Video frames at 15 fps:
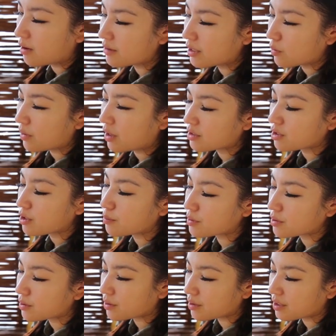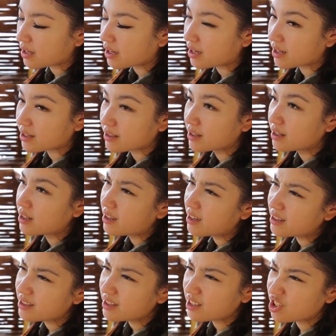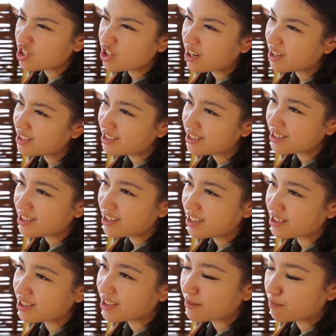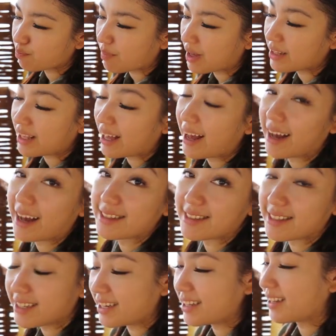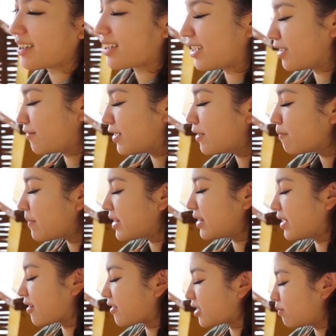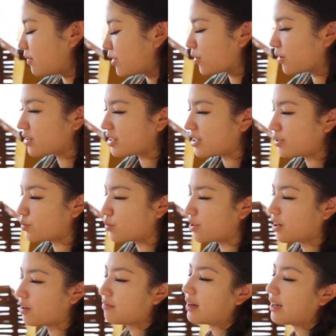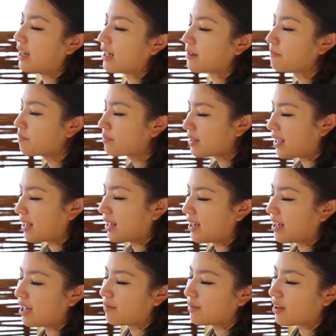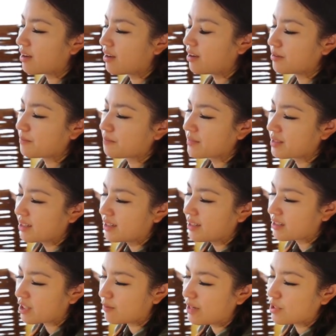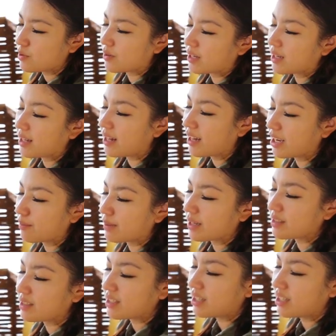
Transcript: เขาเรียกว่าช็อปซอยค่ะ is it Chinese food เป็นอาหารจีนนะคะ ฟิลิปปินส์เนี่ยก็จะมีคนจีนอยู่เยอะมาก อาหารมันก็จะมีส่วนคล้ายๆ กับทาง